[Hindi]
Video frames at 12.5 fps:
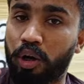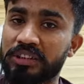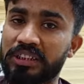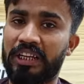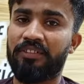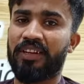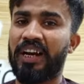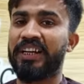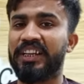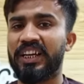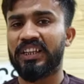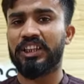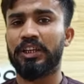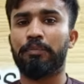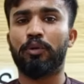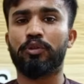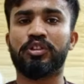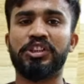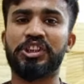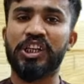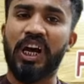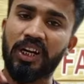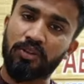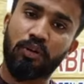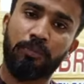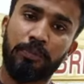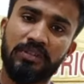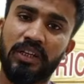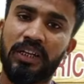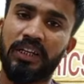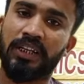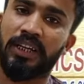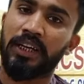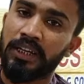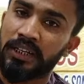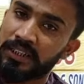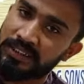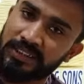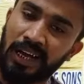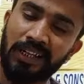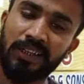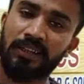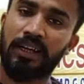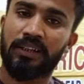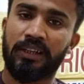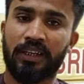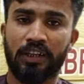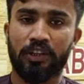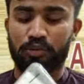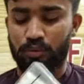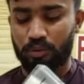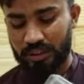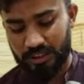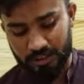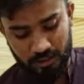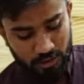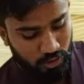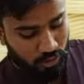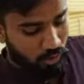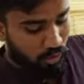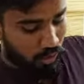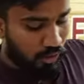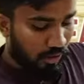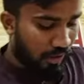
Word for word: बहुत सारी वरायटियाँ आती है बोस्की चार सौ रुपये से लेके सात हज़ार तक का सूट है तो